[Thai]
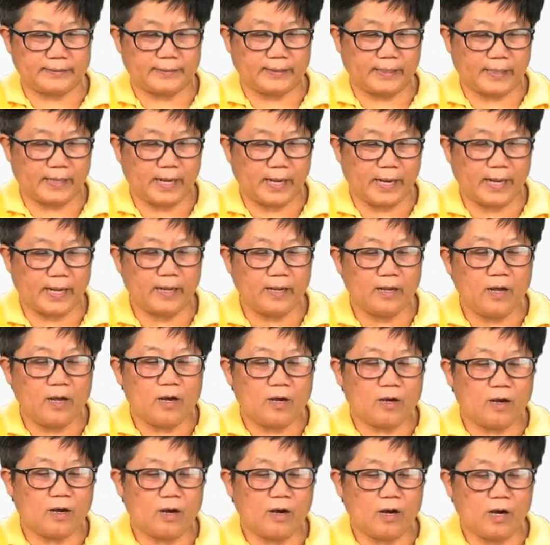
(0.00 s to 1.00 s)
นะคะ
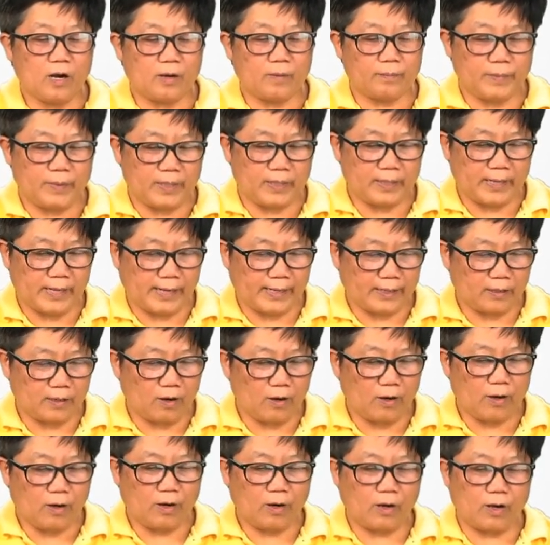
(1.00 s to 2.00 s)
ก็มีหลาย
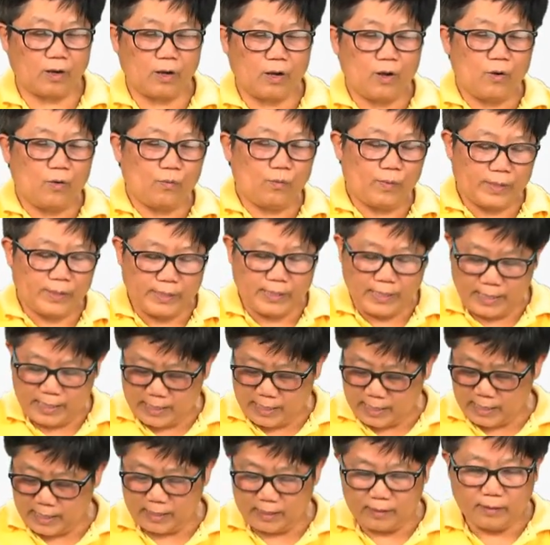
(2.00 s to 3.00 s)
ข้อ วัน
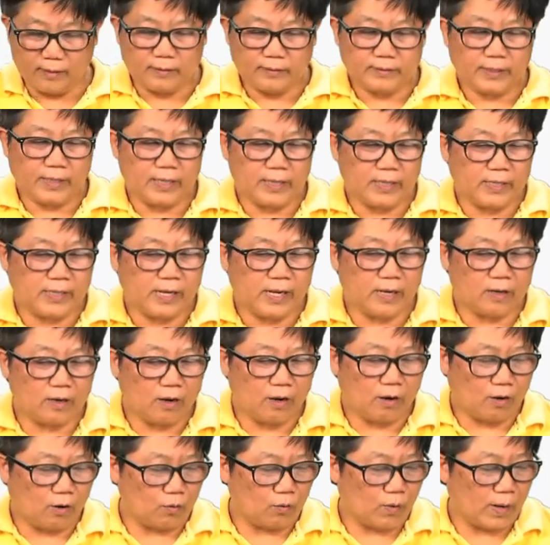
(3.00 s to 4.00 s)
นี้ในเรื่อง
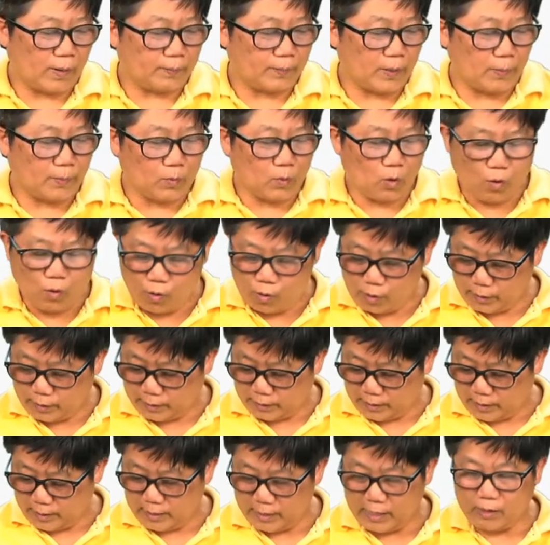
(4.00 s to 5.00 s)
ของความเข้มข้น
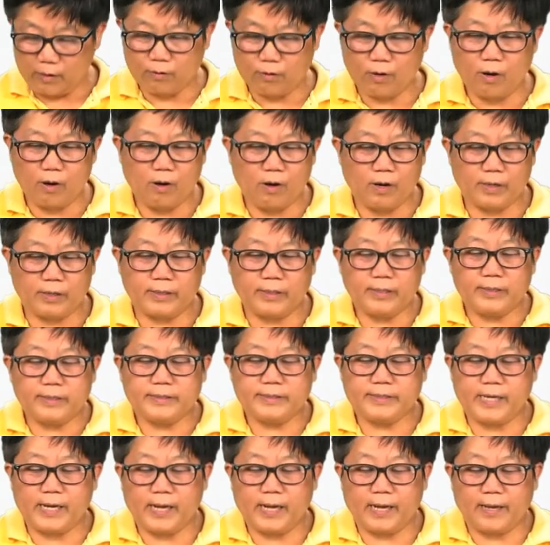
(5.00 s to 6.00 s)
เราก็
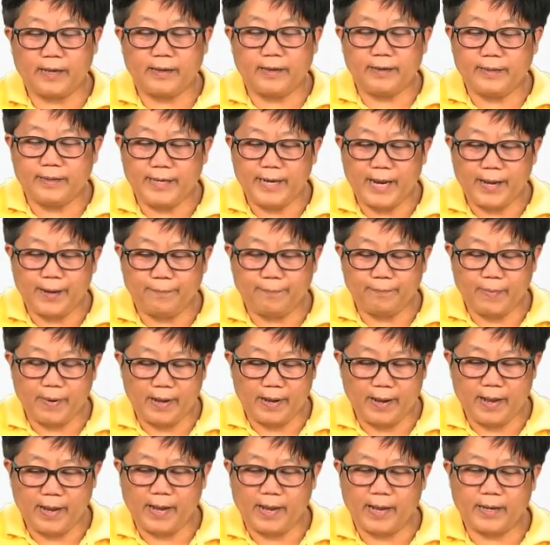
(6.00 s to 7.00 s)
จะนำ
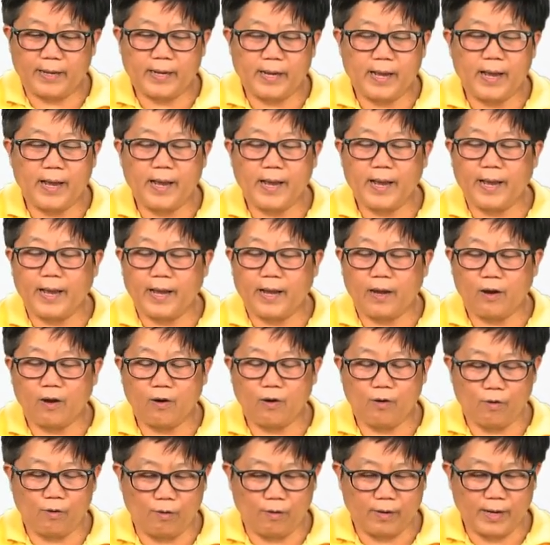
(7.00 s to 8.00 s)
มาหาค่า
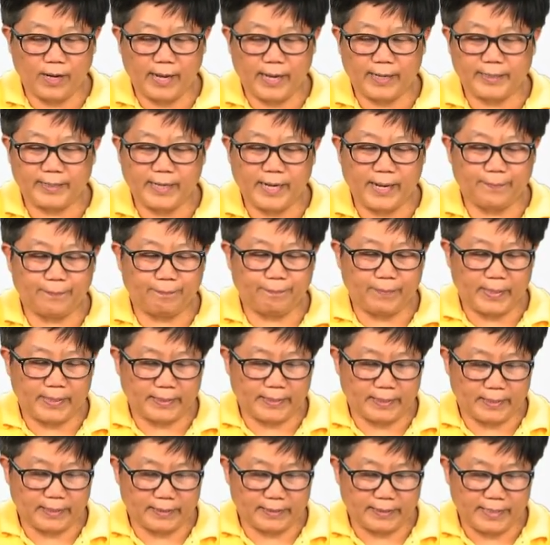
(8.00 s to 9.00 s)
ของอันดับป
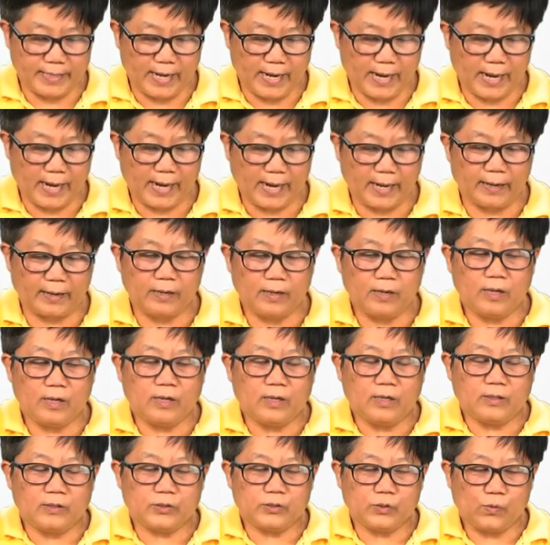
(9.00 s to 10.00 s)
ฏิกิริยา
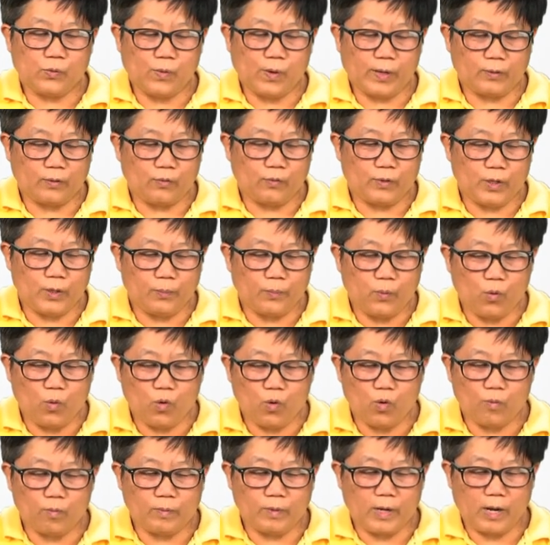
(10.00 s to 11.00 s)
ส่วนอุณหภู
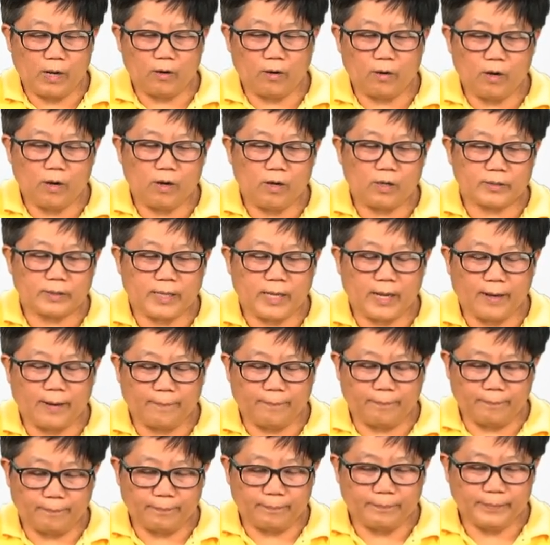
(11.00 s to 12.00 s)
มิเราก็
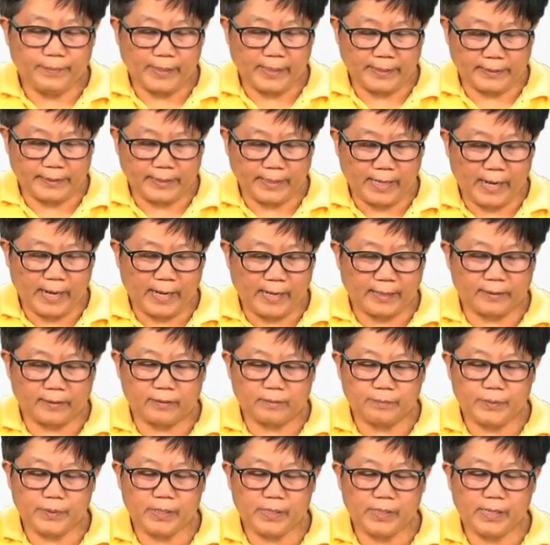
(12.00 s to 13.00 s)
ทำเหมือนกัน
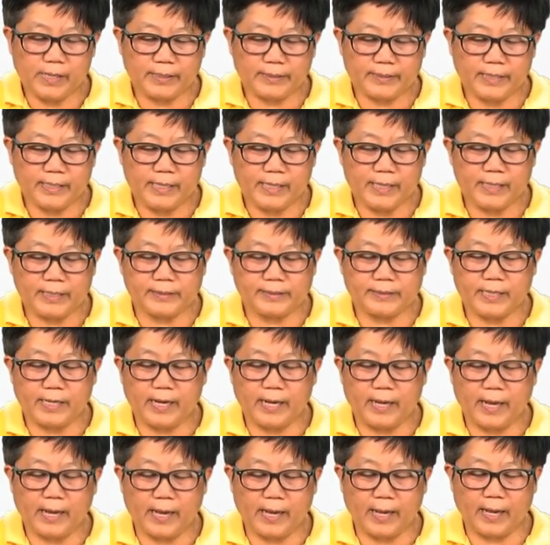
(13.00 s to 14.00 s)
เพื่อที่จะ
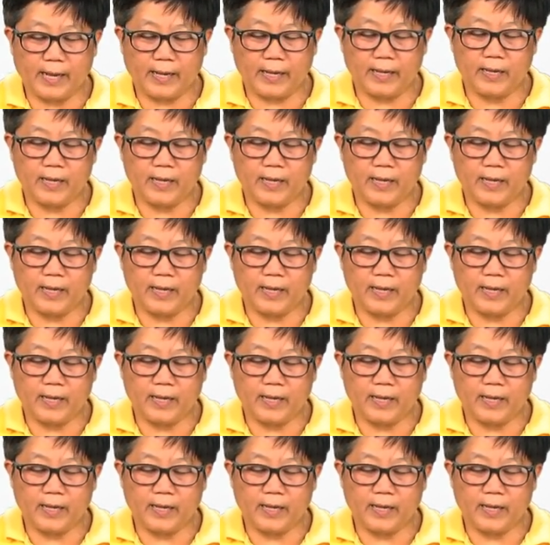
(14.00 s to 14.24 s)
หา